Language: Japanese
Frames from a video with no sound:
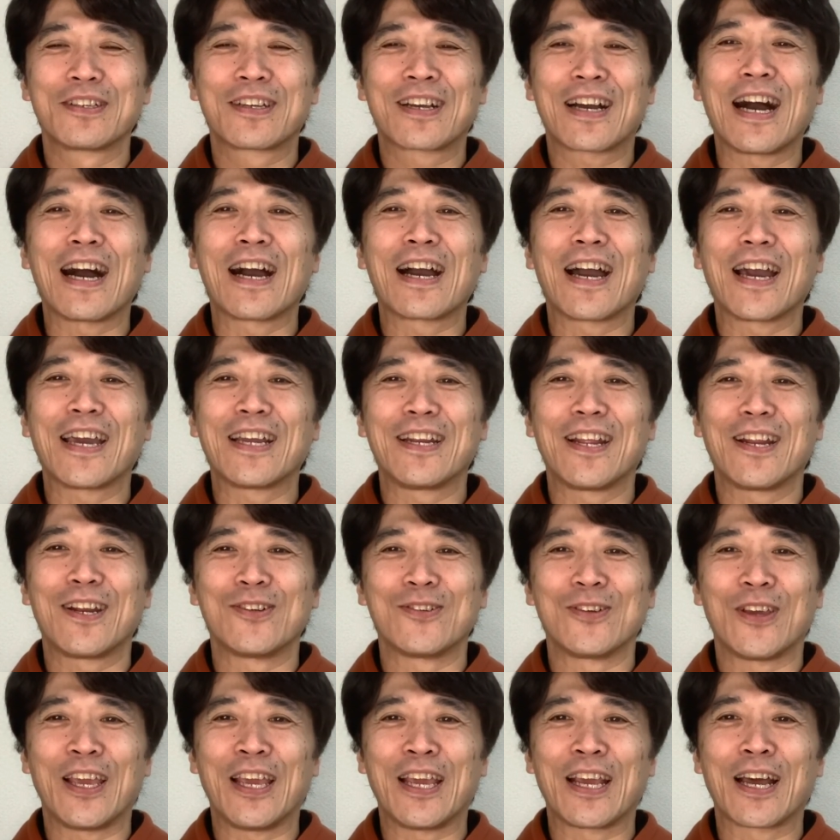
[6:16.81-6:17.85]
考えれ
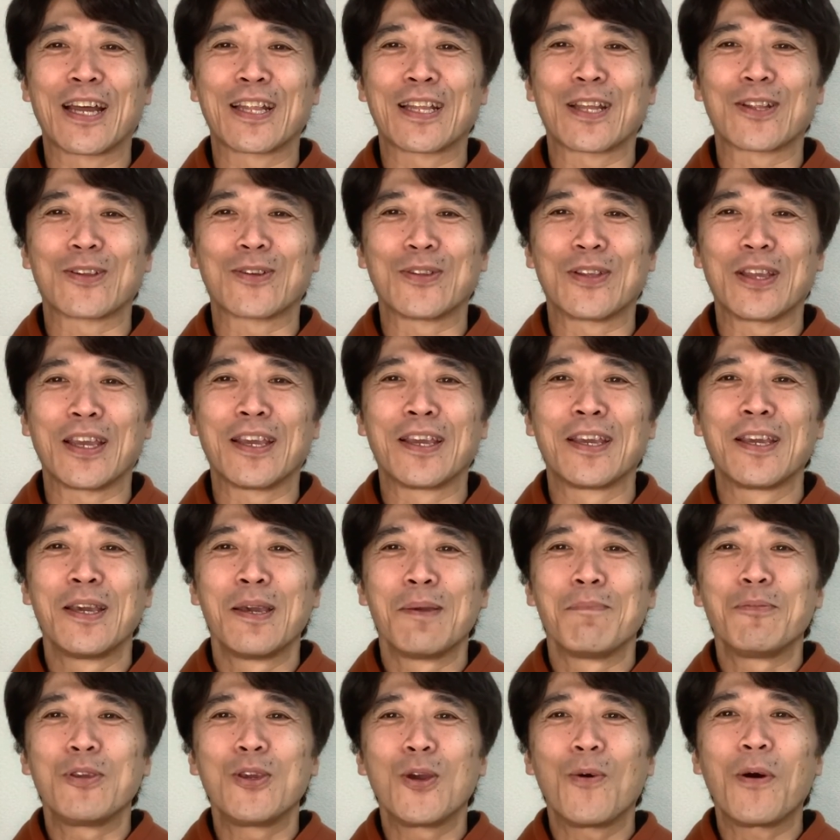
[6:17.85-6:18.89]
る映画なので
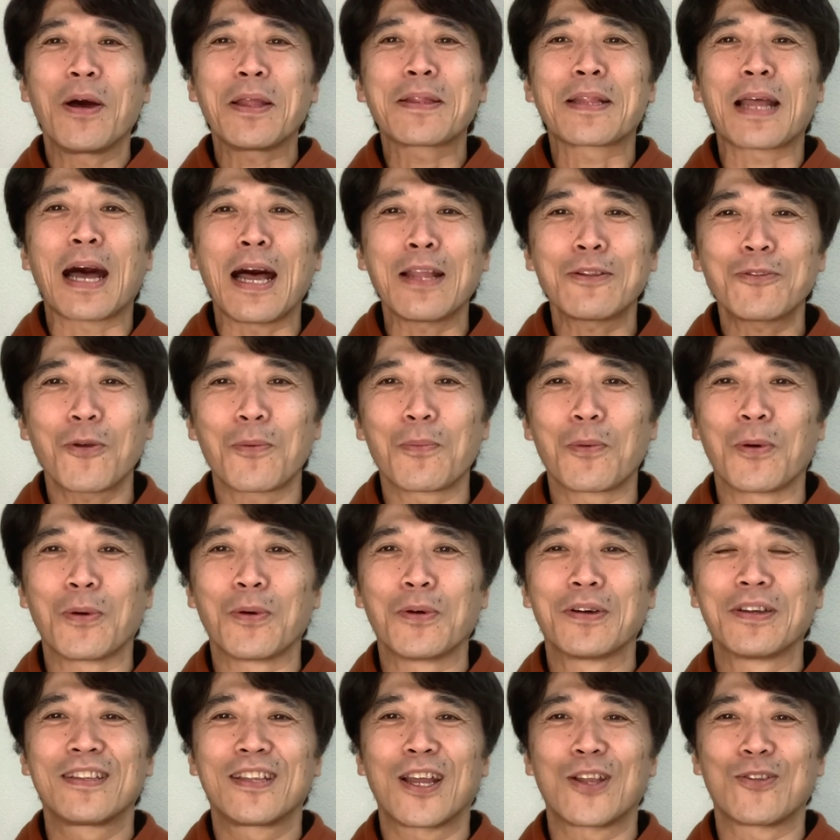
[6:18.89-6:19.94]
見終わった後
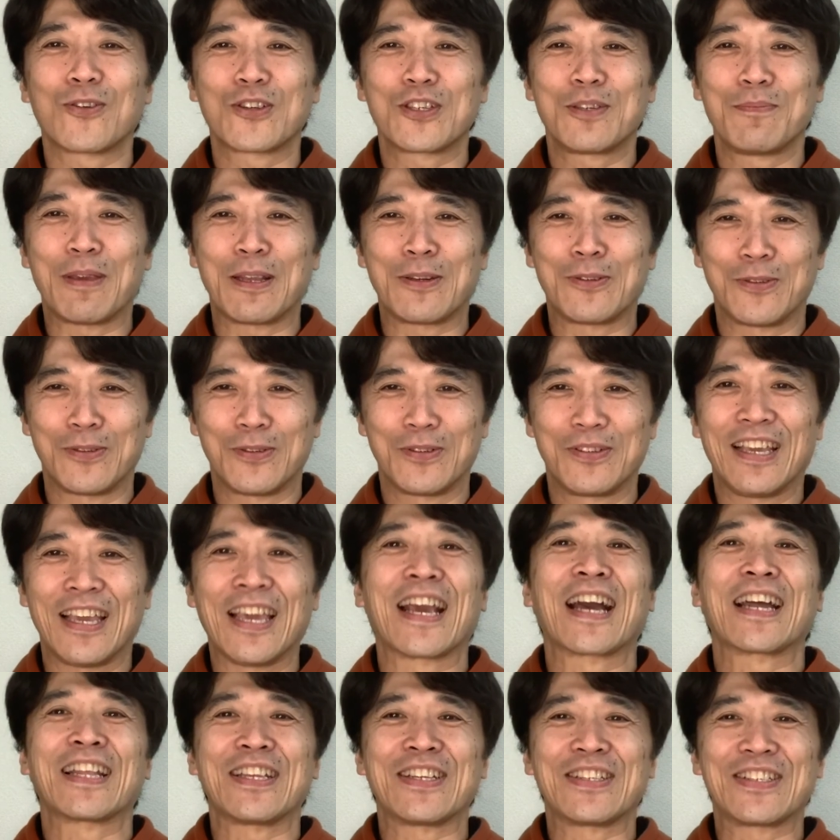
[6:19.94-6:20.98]
も楽しめる
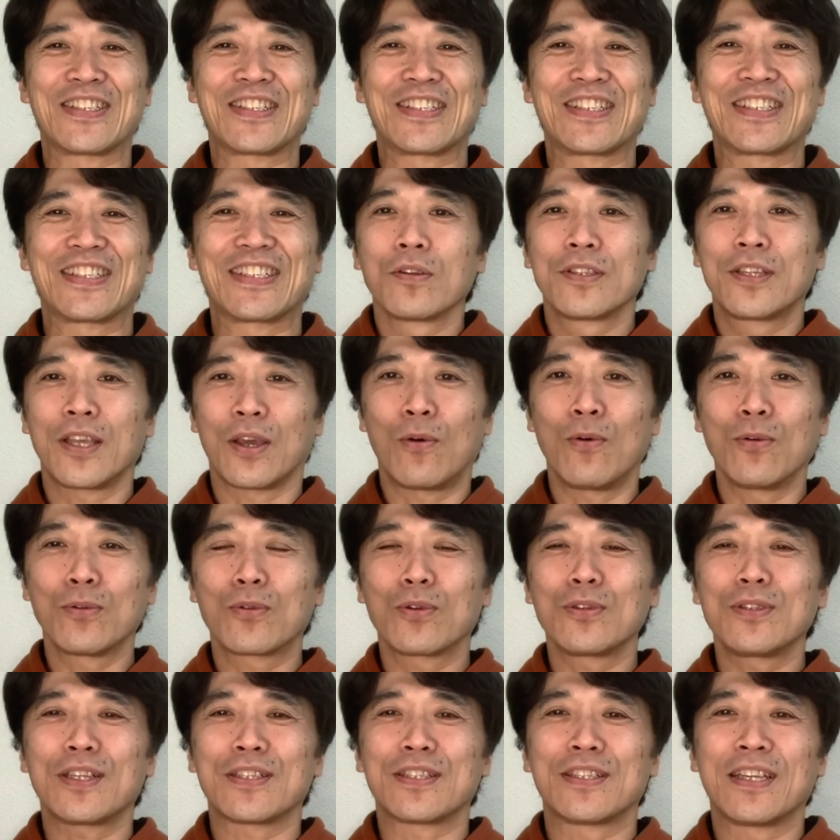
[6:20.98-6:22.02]
映画ですで本
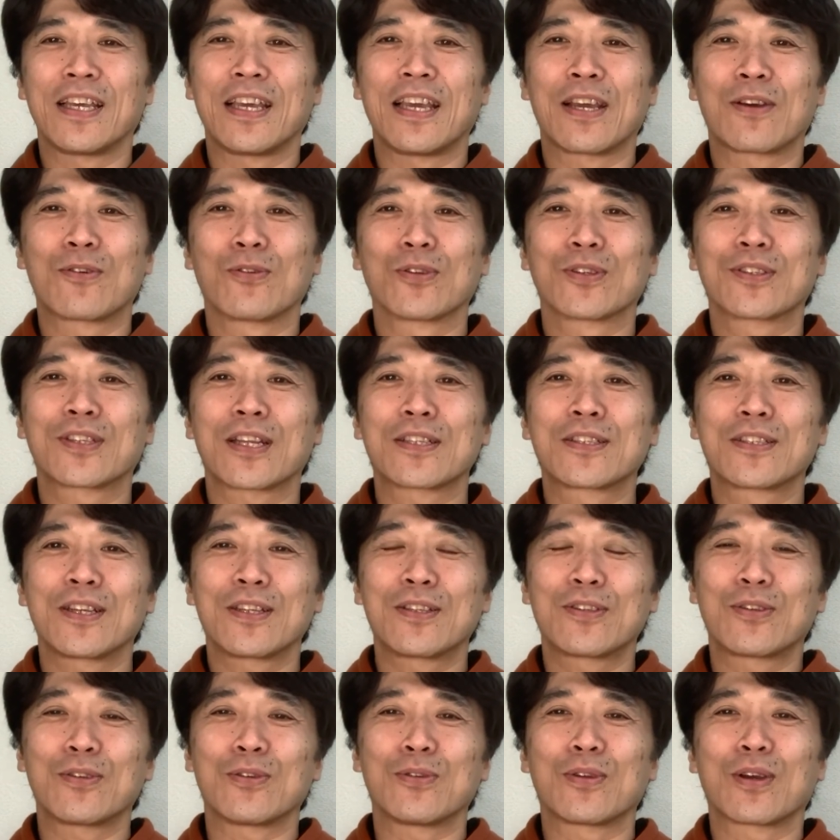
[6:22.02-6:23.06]
当にですねこの撮
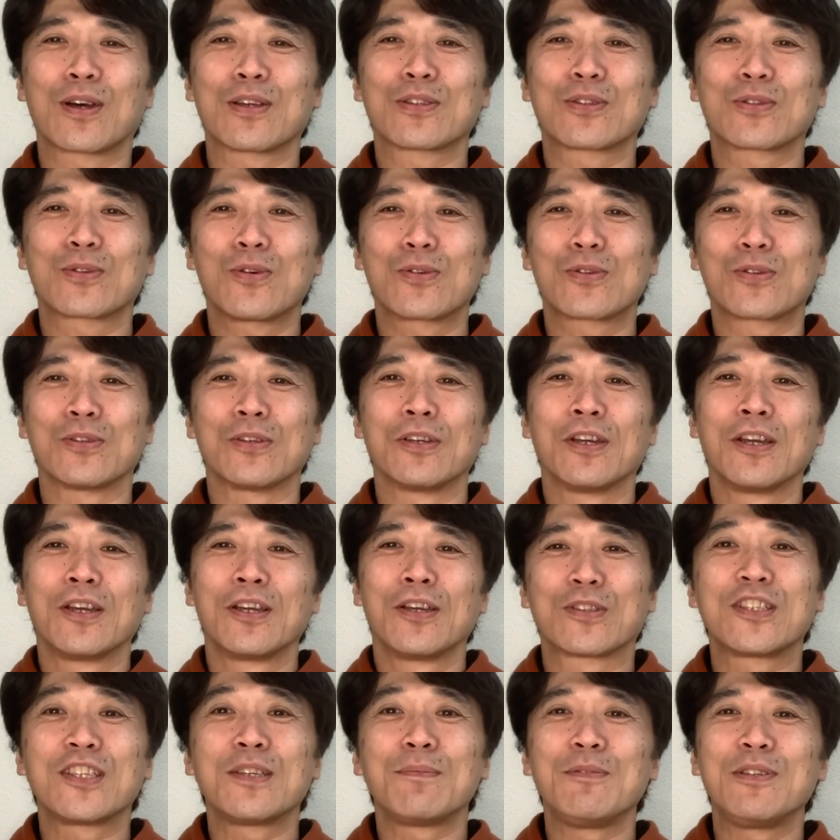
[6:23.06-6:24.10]
影っていうのがすごく
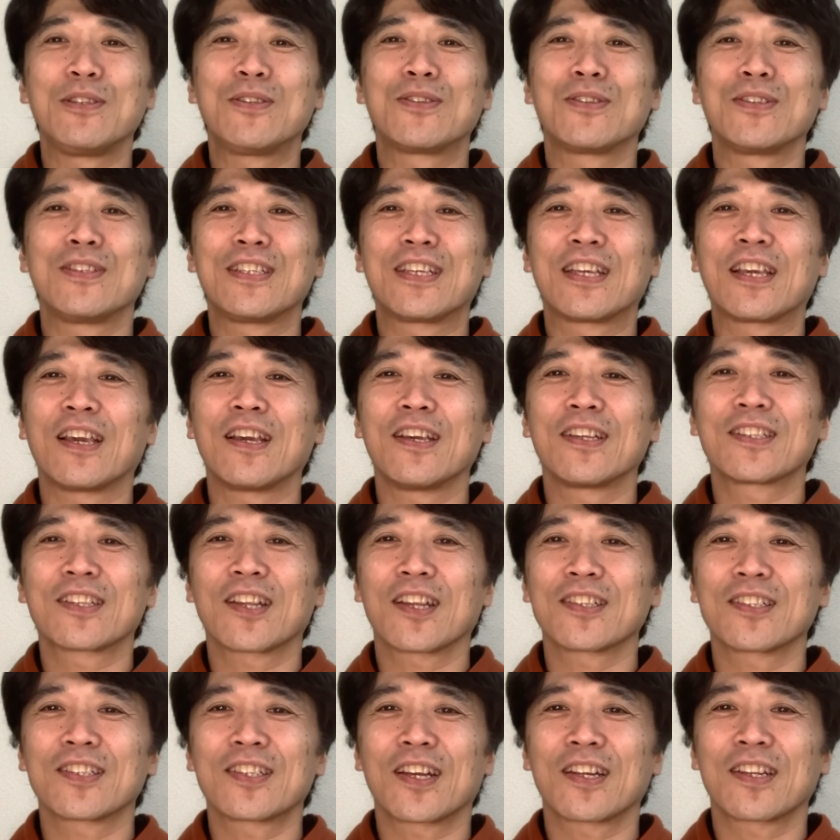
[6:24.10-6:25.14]
緻密に計
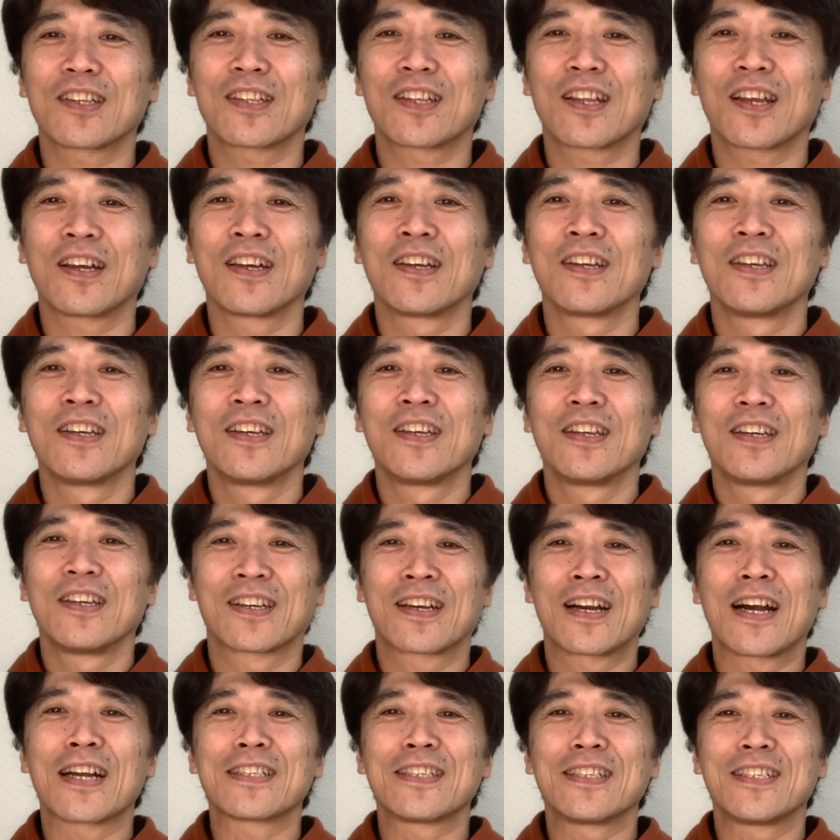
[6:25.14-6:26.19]
算された
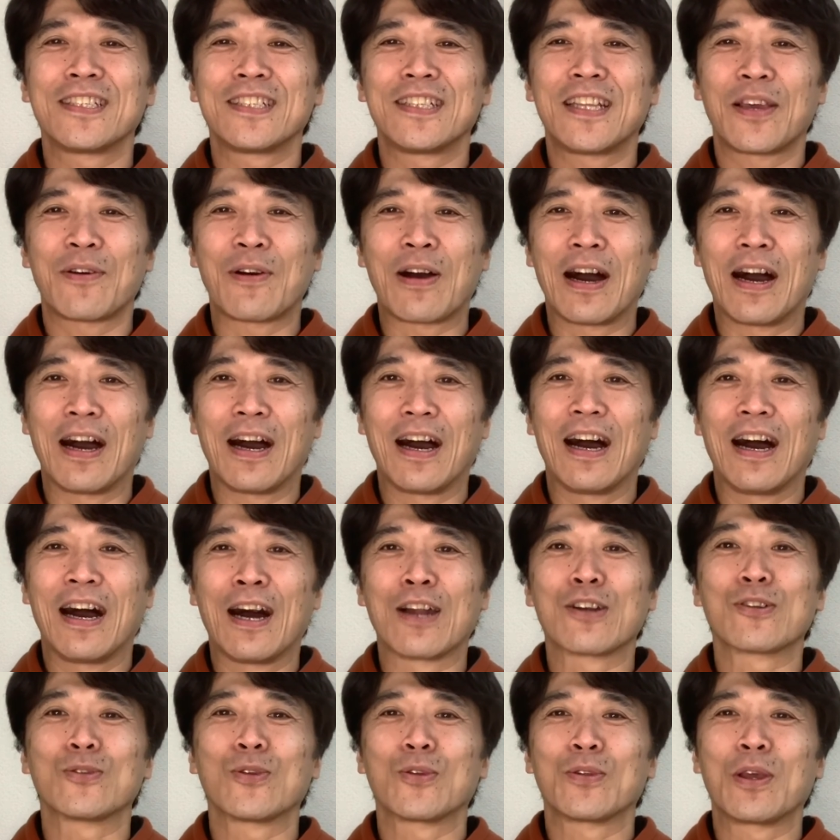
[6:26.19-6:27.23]
感じでは
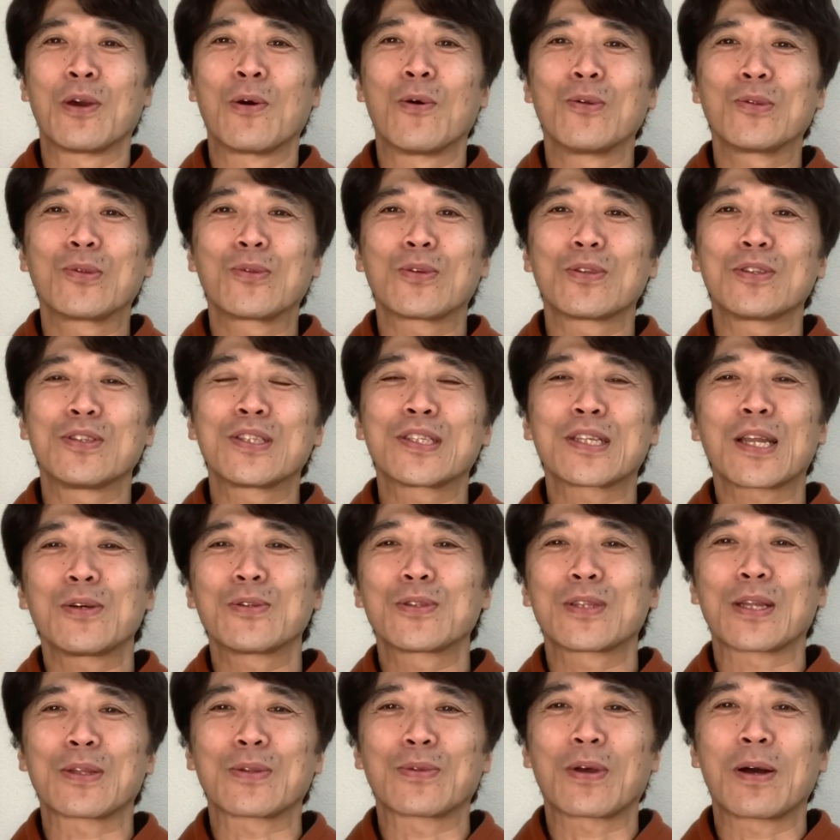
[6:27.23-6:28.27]
あるので本当にスタッフ
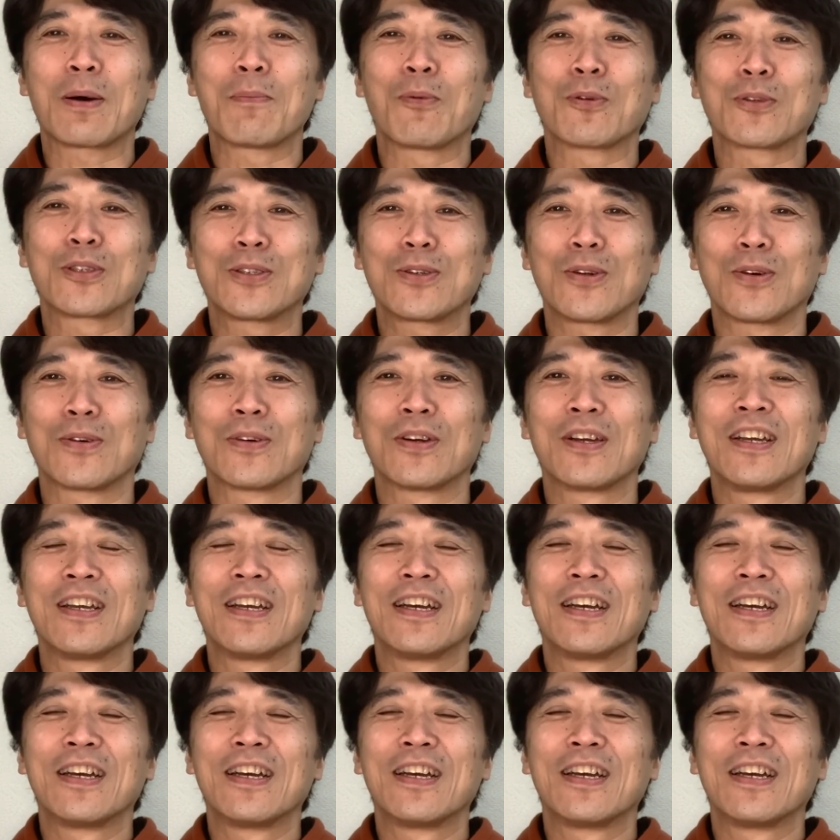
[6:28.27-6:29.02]
さんとかもちろん